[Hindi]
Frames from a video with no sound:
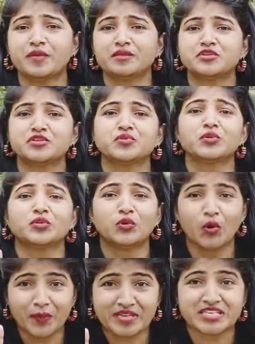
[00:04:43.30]
बाद में जो वो दो
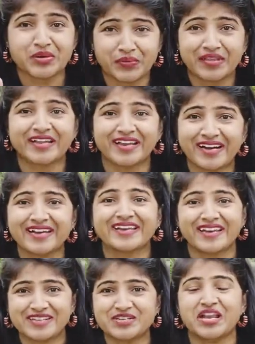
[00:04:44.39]
बचे हुए थे ना
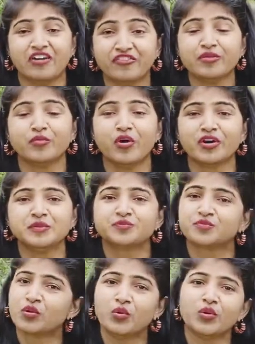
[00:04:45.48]
यानी जो लाफिंग
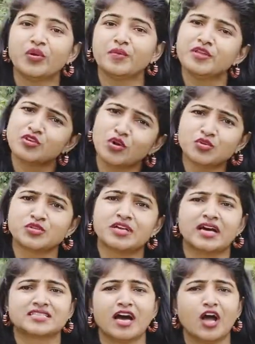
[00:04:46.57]
मॉन्ग उन्होंने भी जोर जोर से
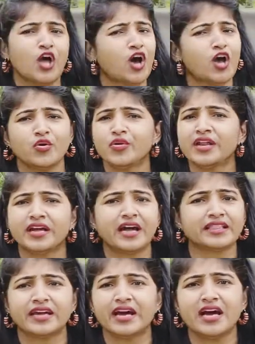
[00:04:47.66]
हंसा और उन्होंने कहा
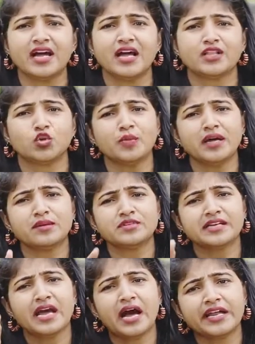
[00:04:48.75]
देखा तुमने हमसे
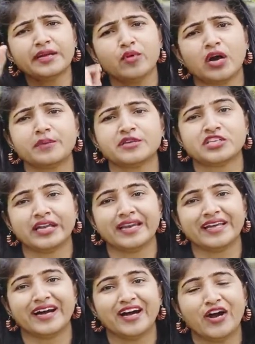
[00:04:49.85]
ये आखिरी मौका भी छीन
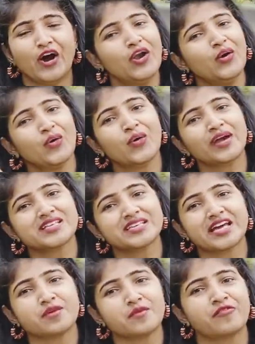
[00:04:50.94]
लिया और लोगों के
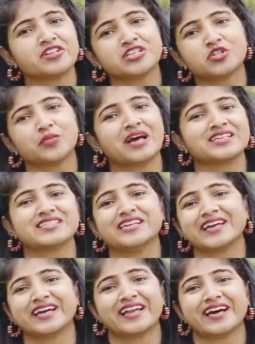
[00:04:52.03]
चेहरे पे फिर से तुमने हंसी
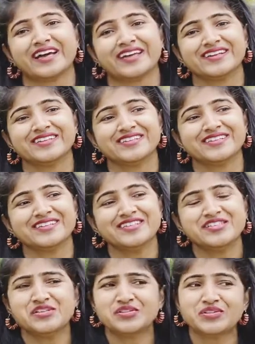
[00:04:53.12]
लेकर आ
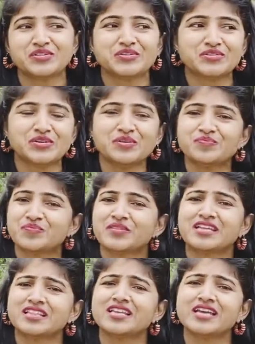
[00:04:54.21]
गए तो दोस्तों
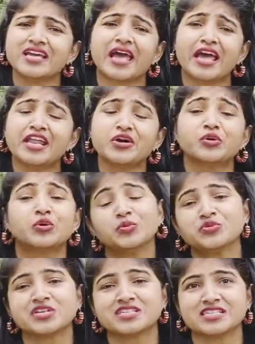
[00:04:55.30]
कितनी गहरी और
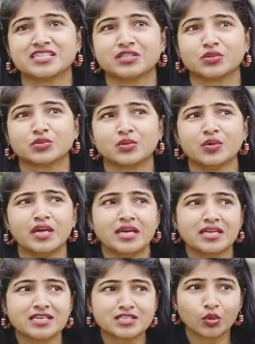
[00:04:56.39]
खूबसूरत चीज है
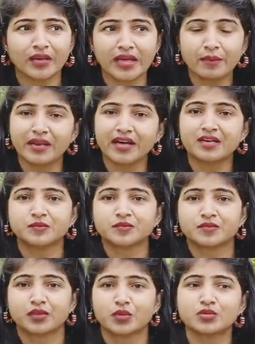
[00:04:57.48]
दोस्तों इस दुनिया में ना
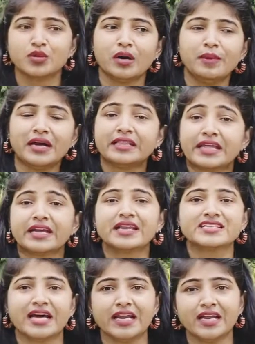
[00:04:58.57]
दोस्तों हम अगर देखने
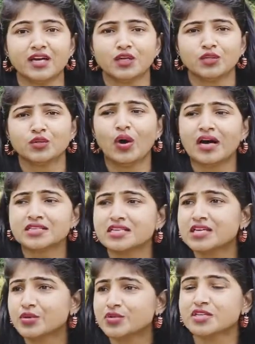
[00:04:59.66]
जाए ना तो हंसी
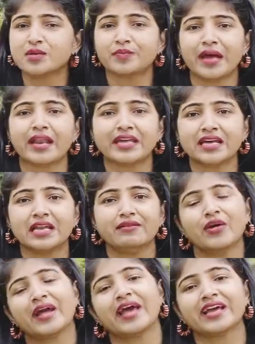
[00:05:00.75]
खुशी प्यार के अलावा
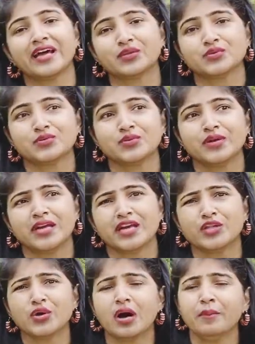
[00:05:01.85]
और है क्या दोस्तों ये
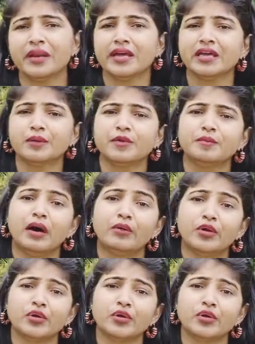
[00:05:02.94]
तो हमने ही अपनी भावनाओं को